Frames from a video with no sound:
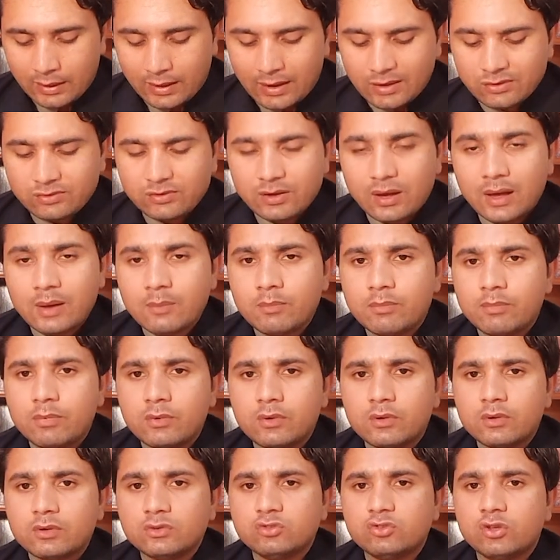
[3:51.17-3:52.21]
अच्छा
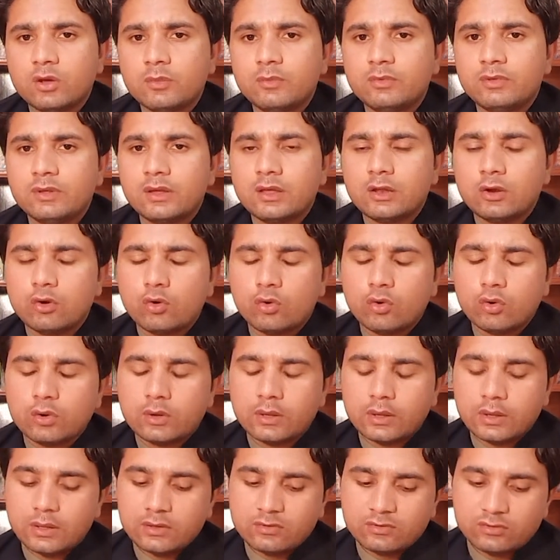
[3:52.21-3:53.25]
अब जब ये लोग
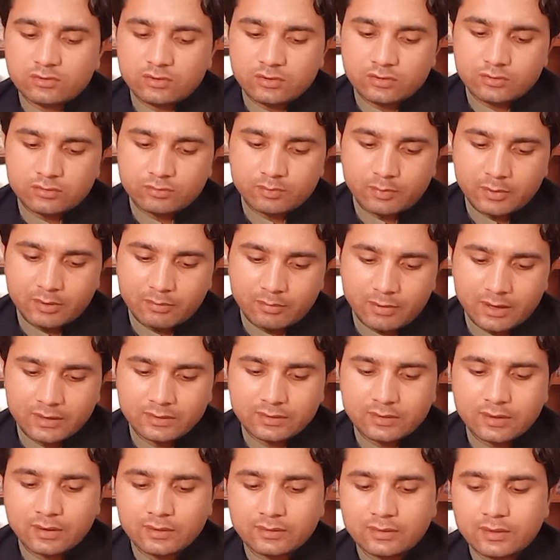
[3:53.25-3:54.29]
इस चीज़ पर
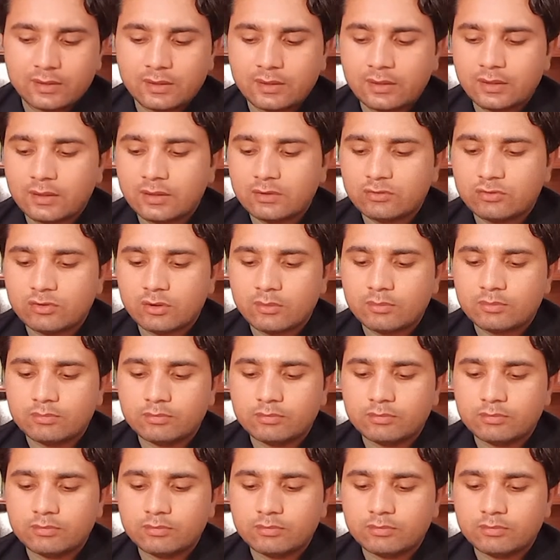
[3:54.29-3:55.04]
बात करते हैं जब